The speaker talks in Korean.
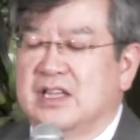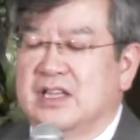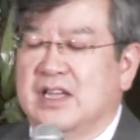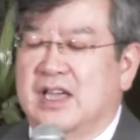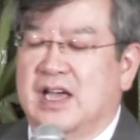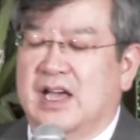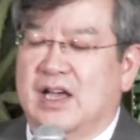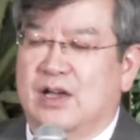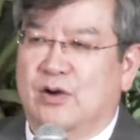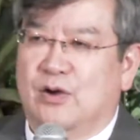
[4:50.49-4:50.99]

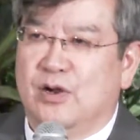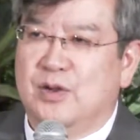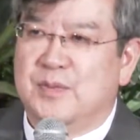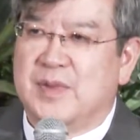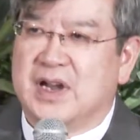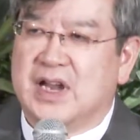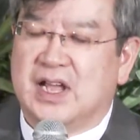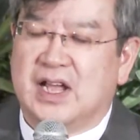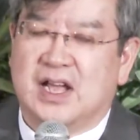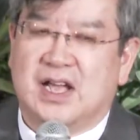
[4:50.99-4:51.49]
야,
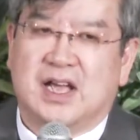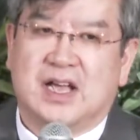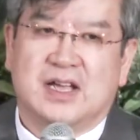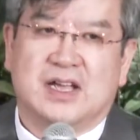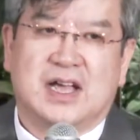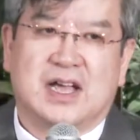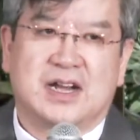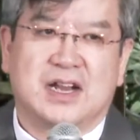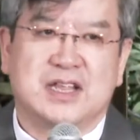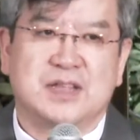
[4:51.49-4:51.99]
얼마나
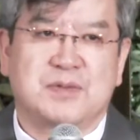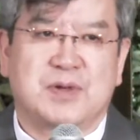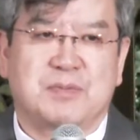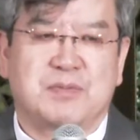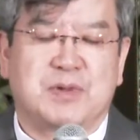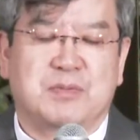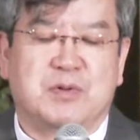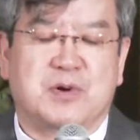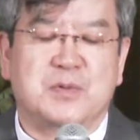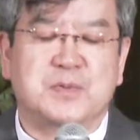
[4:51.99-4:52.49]
하나님
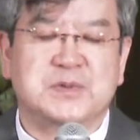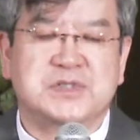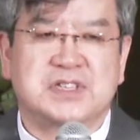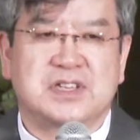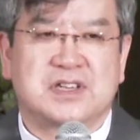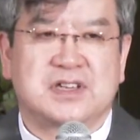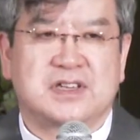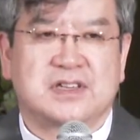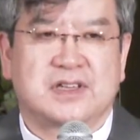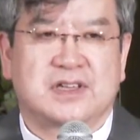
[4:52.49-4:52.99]
앞에
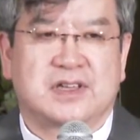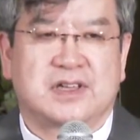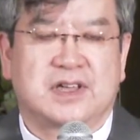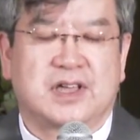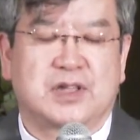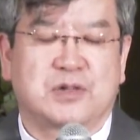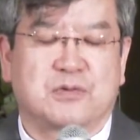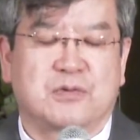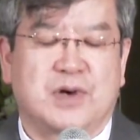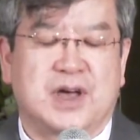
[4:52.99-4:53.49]

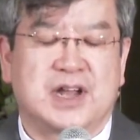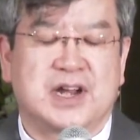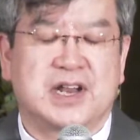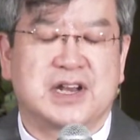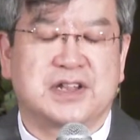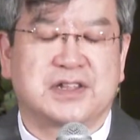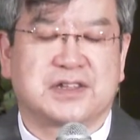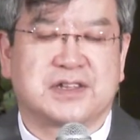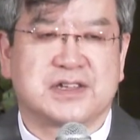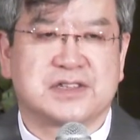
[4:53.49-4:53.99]
범죄했고
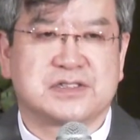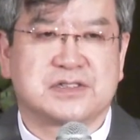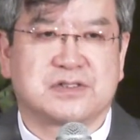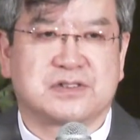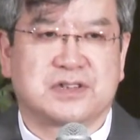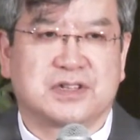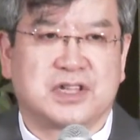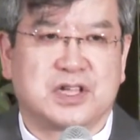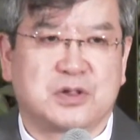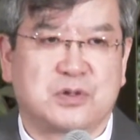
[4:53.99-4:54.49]
하나님께서
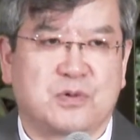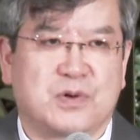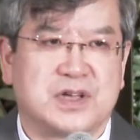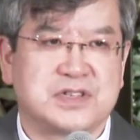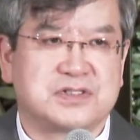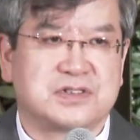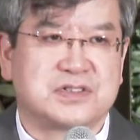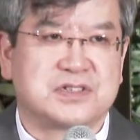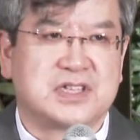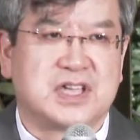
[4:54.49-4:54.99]
그렇게
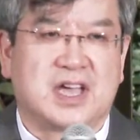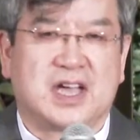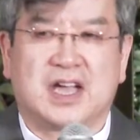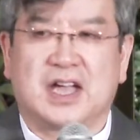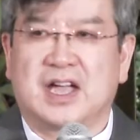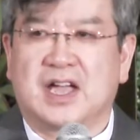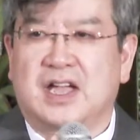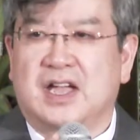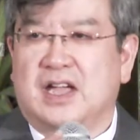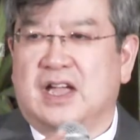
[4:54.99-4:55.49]
놓아셨냐.
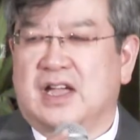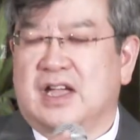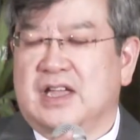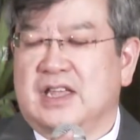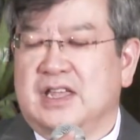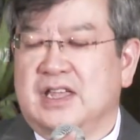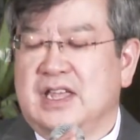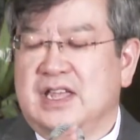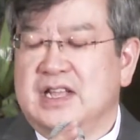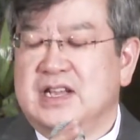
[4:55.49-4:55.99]

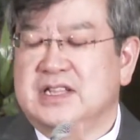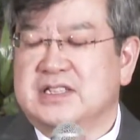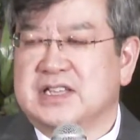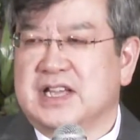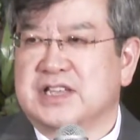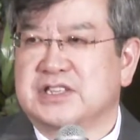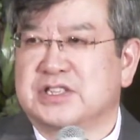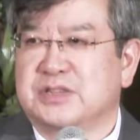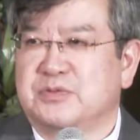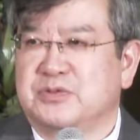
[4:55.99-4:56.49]
이
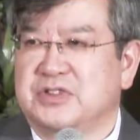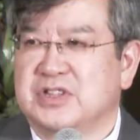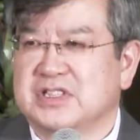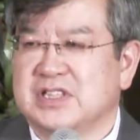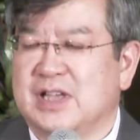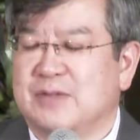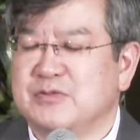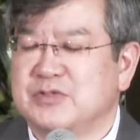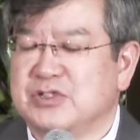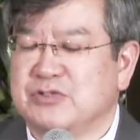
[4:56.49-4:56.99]
1장에서부터
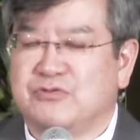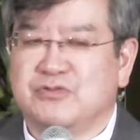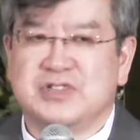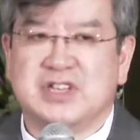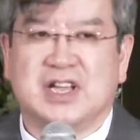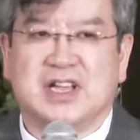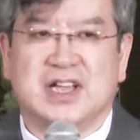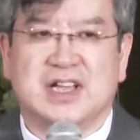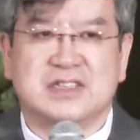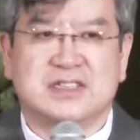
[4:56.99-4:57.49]

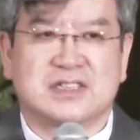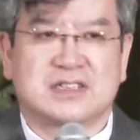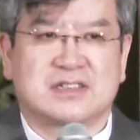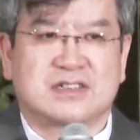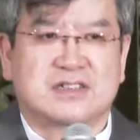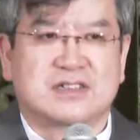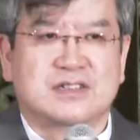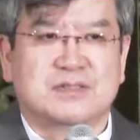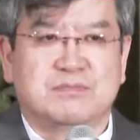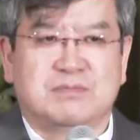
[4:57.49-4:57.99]
39장까지
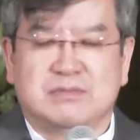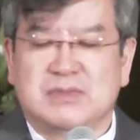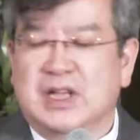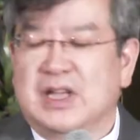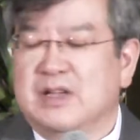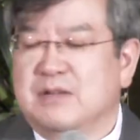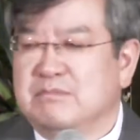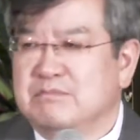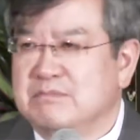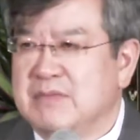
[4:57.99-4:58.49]

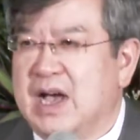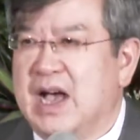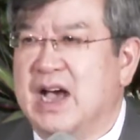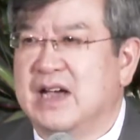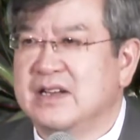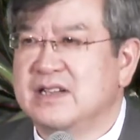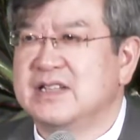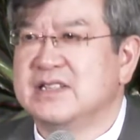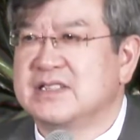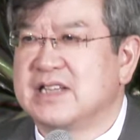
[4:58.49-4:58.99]
그
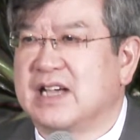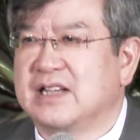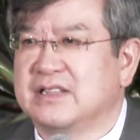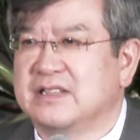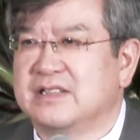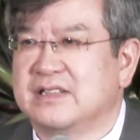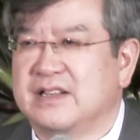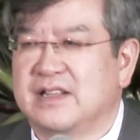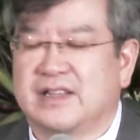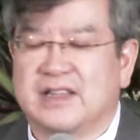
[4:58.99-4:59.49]
많은
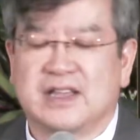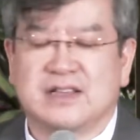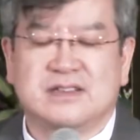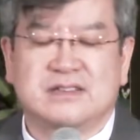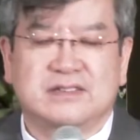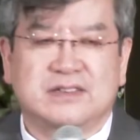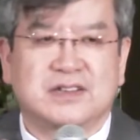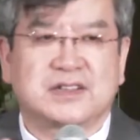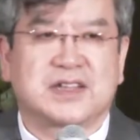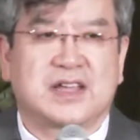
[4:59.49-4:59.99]
장들에게
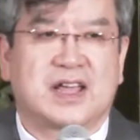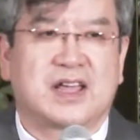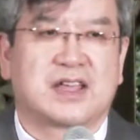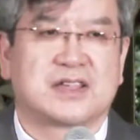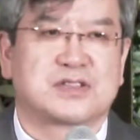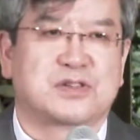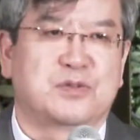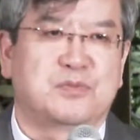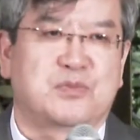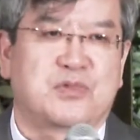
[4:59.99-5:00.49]
그렇게
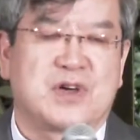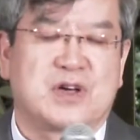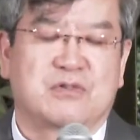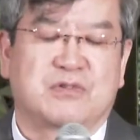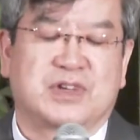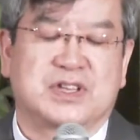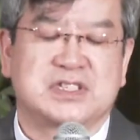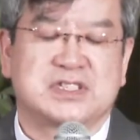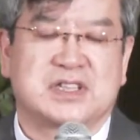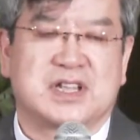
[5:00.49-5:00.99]

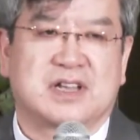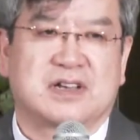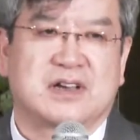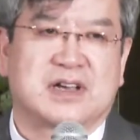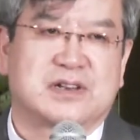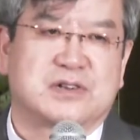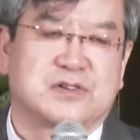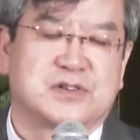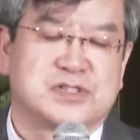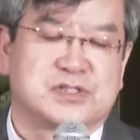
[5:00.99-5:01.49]
선포하고 계시다고
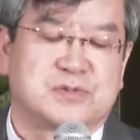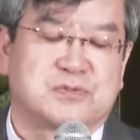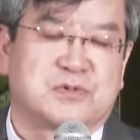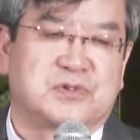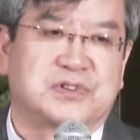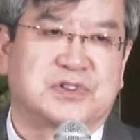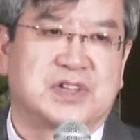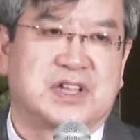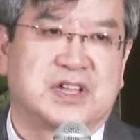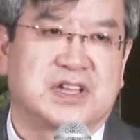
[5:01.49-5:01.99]
하는 것을
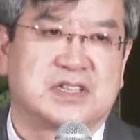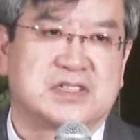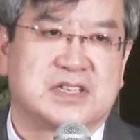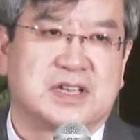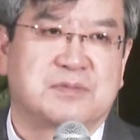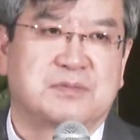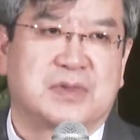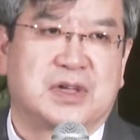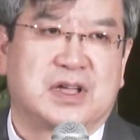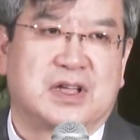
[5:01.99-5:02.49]
볼 때
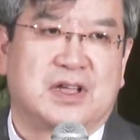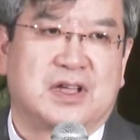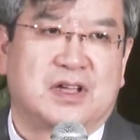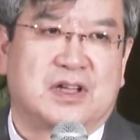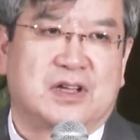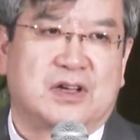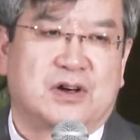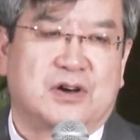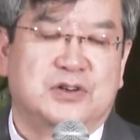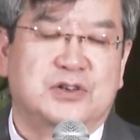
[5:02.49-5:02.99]
참
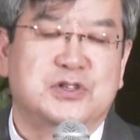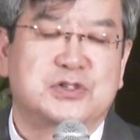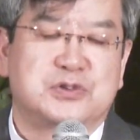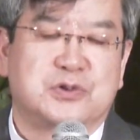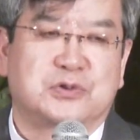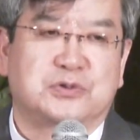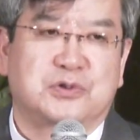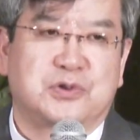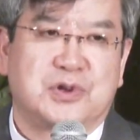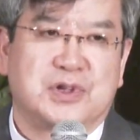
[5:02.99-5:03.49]
어느
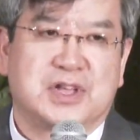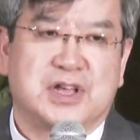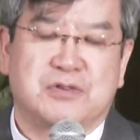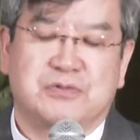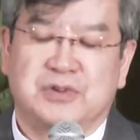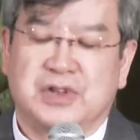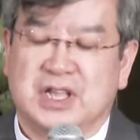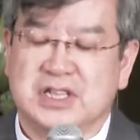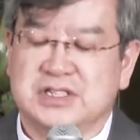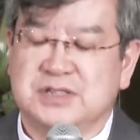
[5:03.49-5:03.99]
정도일까 우리가